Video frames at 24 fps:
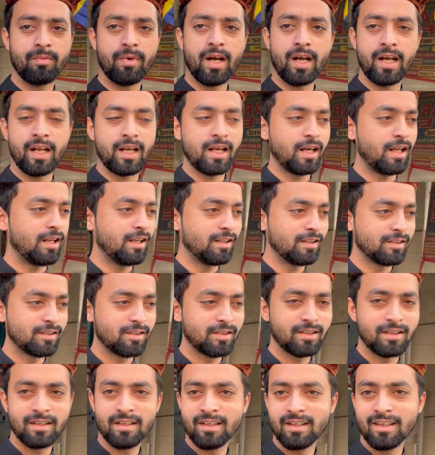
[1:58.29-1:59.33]
मेडिकल
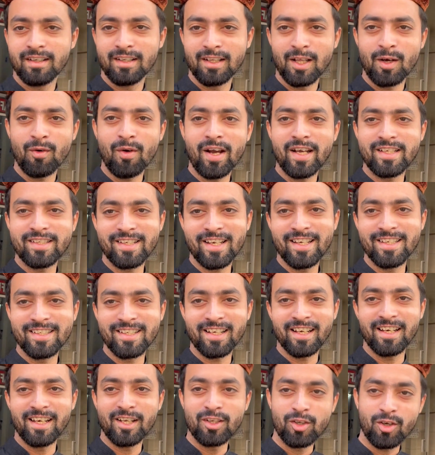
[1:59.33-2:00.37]
दवाई चेंज
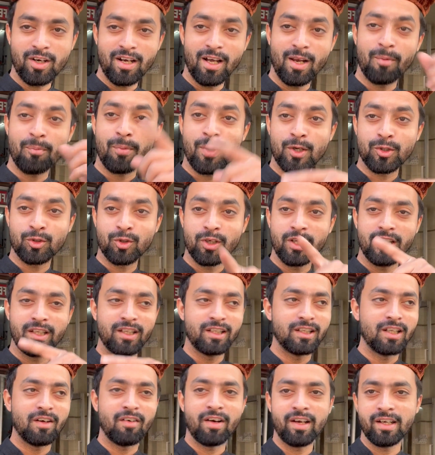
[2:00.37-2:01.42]
करने जो कल परसों ली
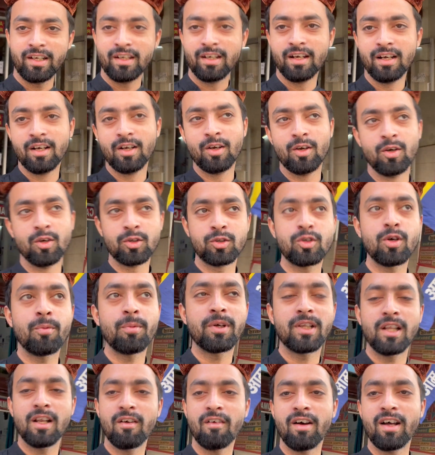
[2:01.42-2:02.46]
थी दवाई उसको
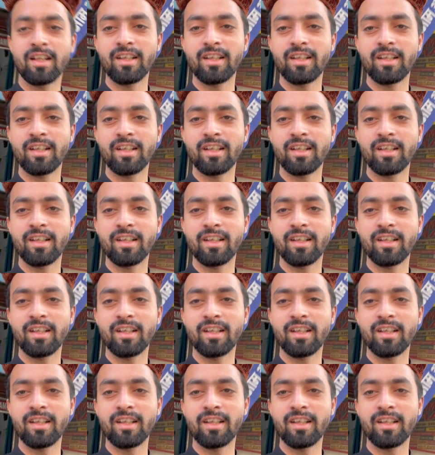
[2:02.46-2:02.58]
बदलवा